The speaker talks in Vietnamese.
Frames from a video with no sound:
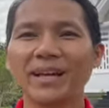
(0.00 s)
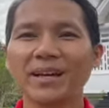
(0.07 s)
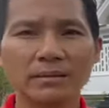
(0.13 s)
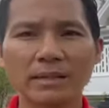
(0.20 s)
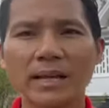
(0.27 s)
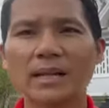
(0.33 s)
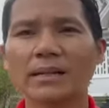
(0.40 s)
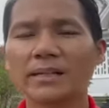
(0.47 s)

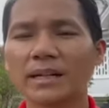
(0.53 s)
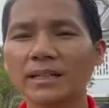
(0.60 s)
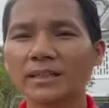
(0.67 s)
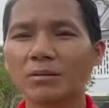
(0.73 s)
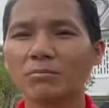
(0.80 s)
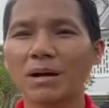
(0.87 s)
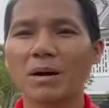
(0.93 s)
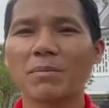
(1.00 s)
đây là những cái
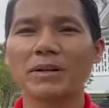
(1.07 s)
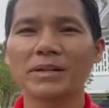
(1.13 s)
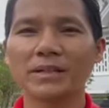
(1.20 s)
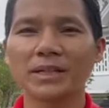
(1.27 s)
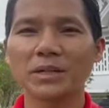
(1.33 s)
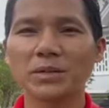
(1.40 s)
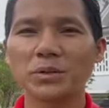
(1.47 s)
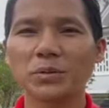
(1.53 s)
tông màu mà
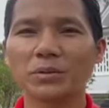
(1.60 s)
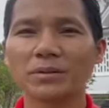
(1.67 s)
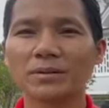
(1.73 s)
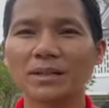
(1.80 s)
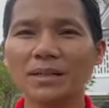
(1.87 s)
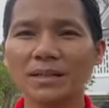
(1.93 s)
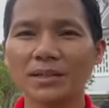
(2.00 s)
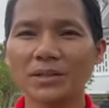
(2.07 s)
được yêu chuộng
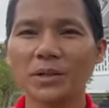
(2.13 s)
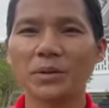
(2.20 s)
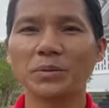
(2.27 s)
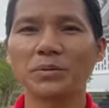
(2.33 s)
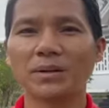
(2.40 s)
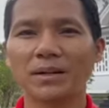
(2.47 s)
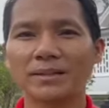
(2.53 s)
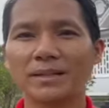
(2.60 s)
rất là nhiều
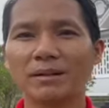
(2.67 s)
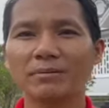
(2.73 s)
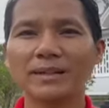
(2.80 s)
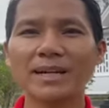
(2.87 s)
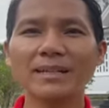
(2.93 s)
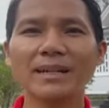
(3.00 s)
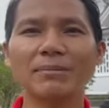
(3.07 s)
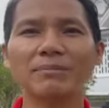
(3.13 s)
ở trong
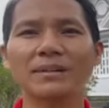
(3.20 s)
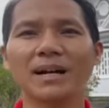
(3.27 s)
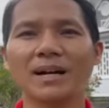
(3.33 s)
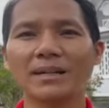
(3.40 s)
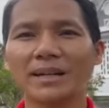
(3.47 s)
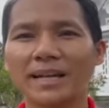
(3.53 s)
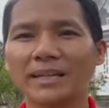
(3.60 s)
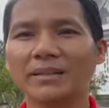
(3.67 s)
các năm
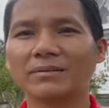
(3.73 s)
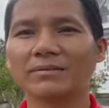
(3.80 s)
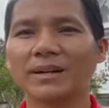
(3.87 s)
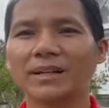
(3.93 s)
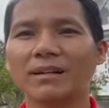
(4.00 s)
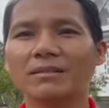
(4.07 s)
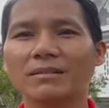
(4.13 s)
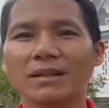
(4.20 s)
gần đây
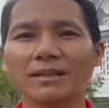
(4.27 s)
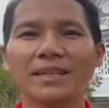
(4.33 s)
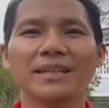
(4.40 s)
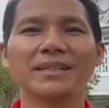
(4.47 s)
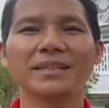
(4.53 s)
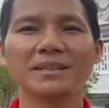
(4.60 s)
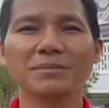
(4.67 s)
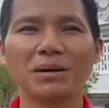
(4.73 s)
và nó trở
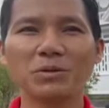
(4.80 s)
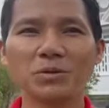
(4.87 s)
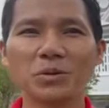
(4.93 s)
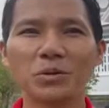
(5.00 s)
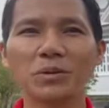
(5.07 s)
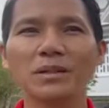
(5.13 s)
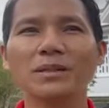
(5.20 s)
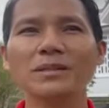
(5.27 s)
thành những màu
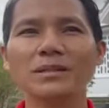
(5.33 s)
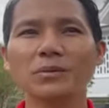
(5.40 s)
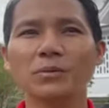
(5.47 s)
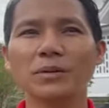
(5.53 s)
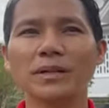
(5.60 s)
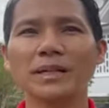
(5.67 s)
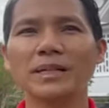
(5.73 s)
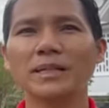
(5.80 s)
xu hướng
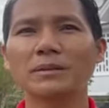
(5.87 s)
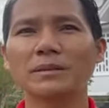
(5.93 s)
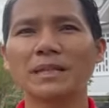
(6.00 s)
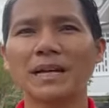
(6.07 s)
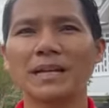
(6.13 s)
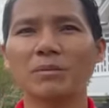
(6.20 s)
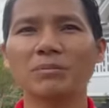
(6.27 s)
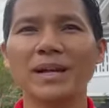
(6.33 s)
của thị trường
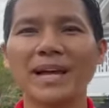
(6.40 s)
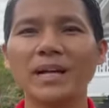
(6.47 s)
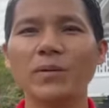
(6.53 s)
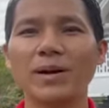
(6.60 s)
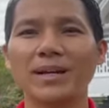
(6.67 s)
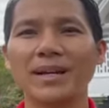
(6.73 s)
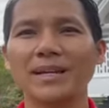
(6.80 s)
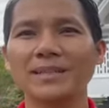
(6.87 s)
nhà đất Thái
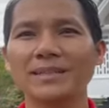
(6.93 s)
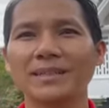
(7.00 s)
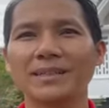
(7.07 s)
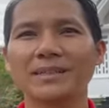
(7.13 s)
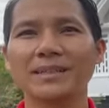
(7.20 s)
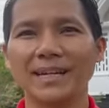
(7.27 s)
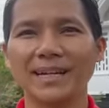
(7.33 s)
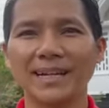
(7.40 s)
hoặc là
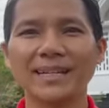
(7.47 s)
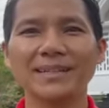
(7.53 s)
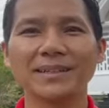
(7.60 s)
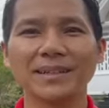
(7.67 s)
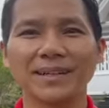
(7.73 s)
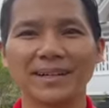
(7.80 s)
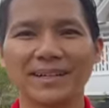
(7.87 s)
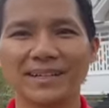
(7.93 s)
sơn nhà khác
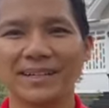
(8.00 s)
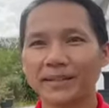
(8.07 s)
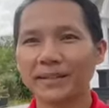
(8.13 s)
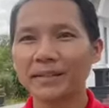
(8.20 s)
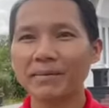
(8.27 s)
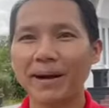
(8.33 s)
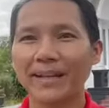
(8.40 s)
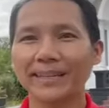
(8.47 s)

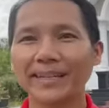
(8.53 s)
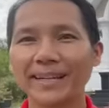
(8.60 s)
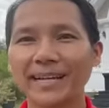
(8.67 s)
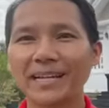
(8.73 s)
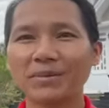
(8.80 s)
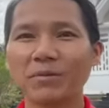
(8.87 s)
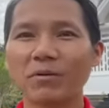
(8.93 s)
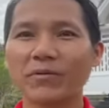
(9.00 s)
nếu các bạn thấy
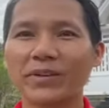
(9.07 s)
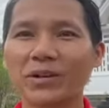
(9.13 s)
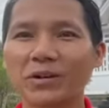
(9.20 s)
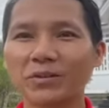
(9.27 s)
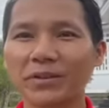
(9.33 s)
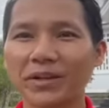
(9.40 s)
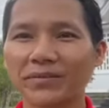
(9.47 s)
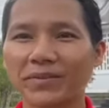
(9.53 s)
đây là một
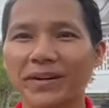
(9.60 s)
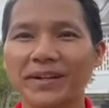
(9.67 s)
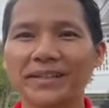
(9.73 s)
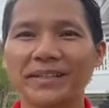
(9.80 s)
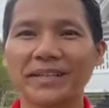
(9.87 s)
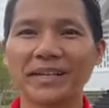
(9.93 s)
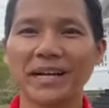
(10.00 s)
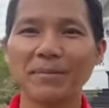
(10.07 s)
video tuyệt vời
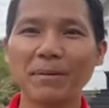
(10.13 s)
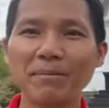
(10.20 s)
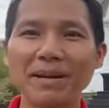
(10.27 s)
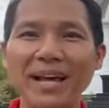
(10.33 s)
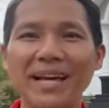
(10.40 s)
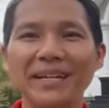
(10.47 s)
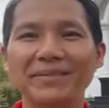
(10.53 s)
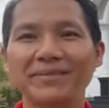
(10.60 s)
thì hãy bấm
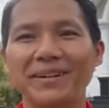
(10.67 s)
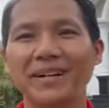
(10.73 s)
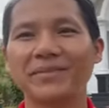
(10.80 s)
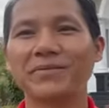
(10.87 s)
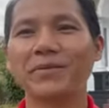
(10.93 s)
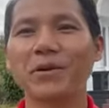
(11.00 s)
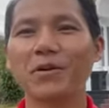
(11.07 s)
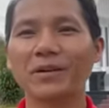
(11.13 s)
like và
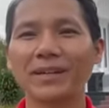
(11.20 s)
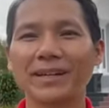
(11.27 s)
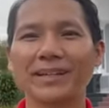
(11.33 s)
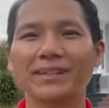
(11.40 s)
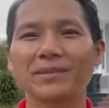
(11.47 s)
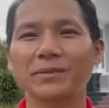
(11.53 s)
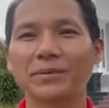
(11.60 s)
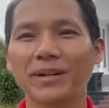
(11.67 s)
follow
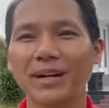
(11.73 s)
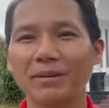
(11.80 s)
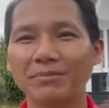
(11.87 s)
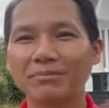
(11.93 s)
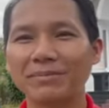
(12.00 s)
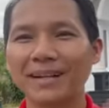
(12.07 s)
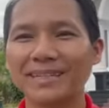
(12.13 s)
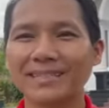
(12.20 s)
kênh của
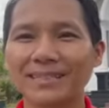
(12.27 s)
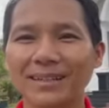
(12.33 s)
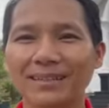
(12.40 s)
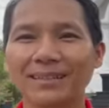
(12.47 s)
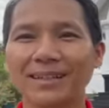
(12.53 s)
ông Bán Sơn.